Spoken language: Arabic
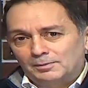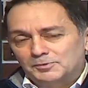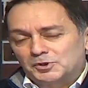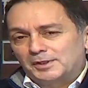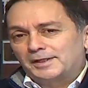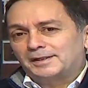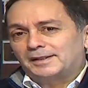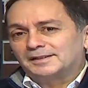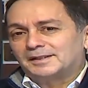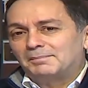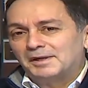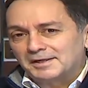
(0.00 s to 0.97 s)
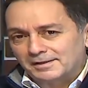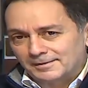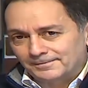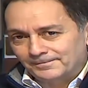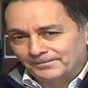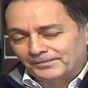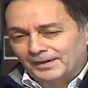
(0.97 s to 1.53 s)
مشان هيك اتمنى
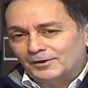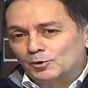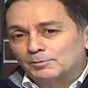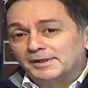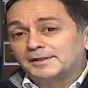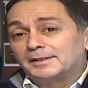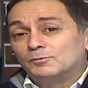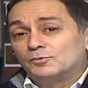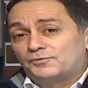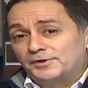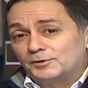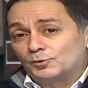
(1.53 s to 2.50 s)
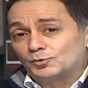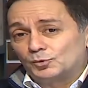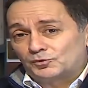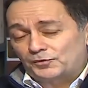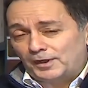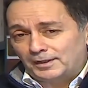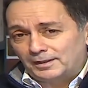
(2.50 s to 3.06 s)
انه ما يكون في
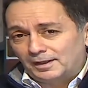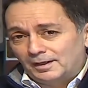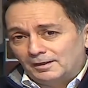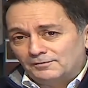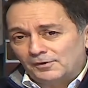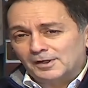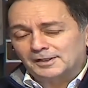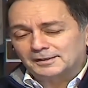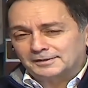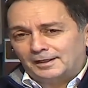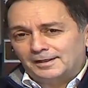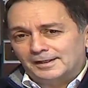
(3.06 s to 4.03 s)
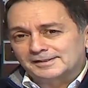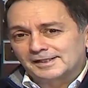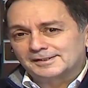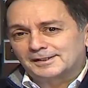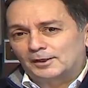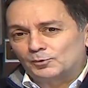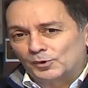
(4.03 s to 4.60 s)
ردود فعل فقط على
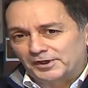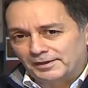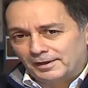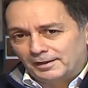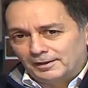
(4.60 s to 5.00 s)
اساس العنوان